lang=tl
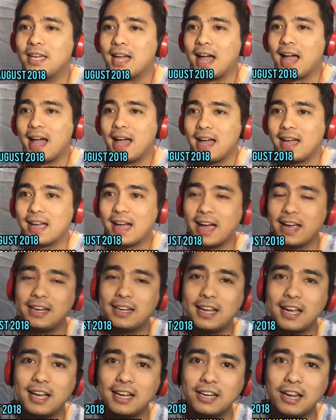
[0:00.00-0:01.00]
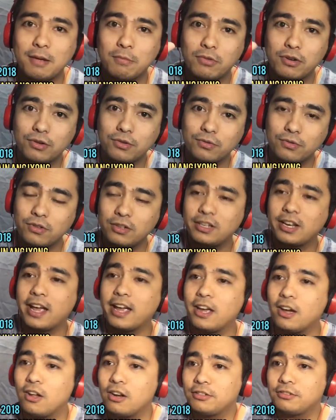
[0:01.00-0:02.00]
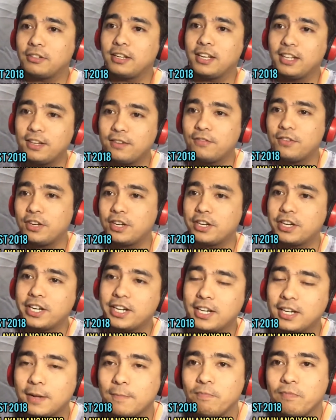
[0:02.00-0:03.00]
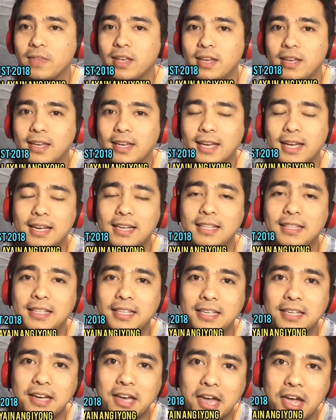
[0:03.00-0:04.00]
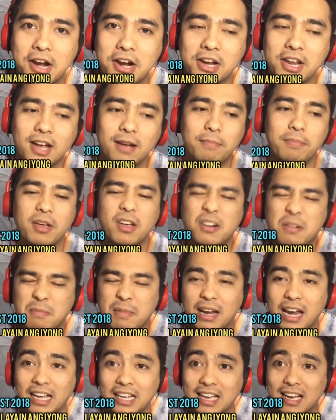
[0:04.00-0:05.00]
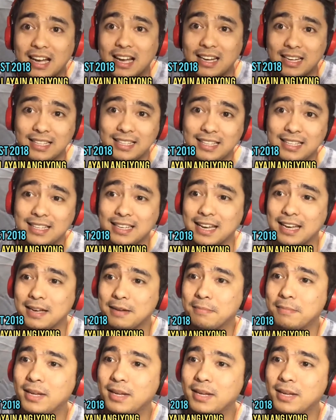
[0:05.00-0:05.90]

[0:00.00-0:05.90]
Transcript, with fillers: Hi Ida, neighborhood. I also live here in Caledia area, pero malaki ang Caledia.